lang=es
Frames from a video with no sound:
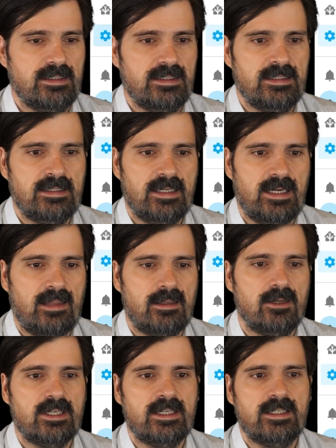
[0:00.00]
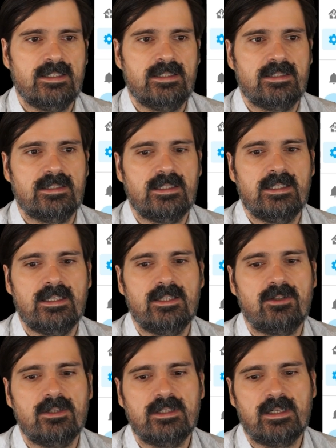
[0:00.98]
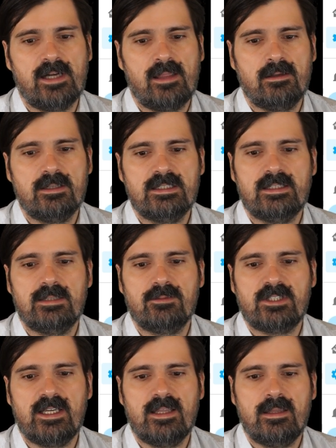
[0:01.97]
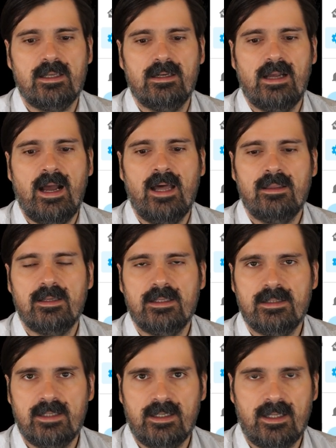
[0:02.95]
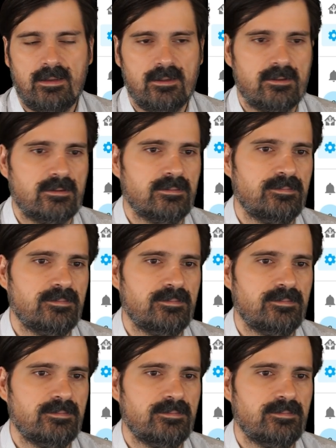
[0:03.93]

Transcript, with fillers: integraciones, y dentro de integraciones le tenemos que decir add integración.